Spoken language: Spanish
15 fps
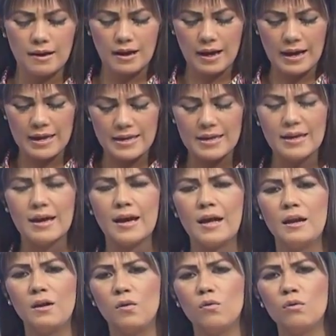hay
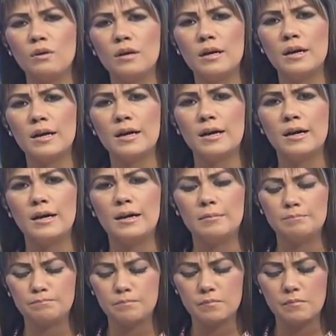
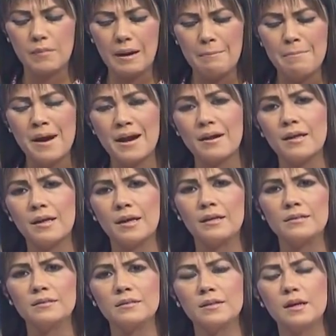alguna
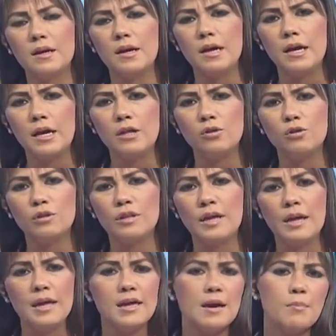margen en
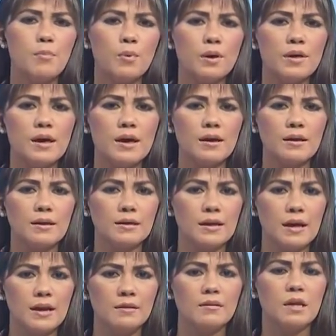donde ella pueda
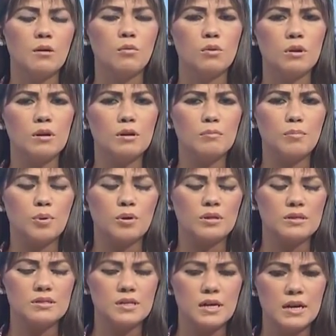quedar, de algún, por
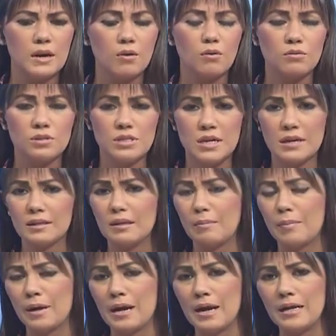decirle, con
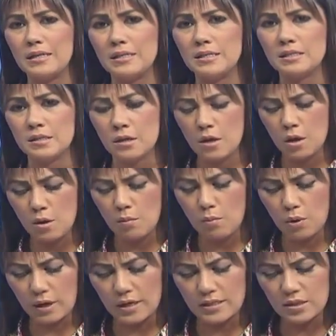cierta parálisis,
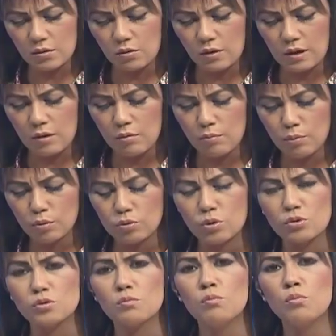porque se tocaron
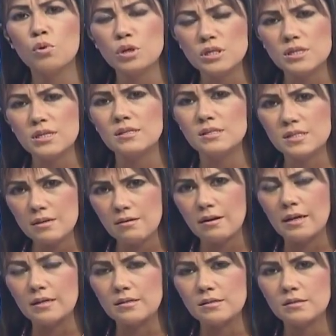puntos muy
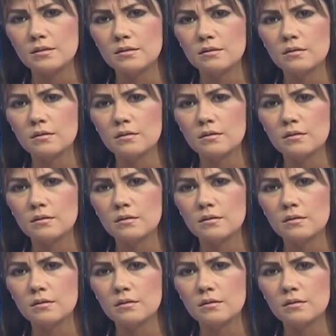sensibles.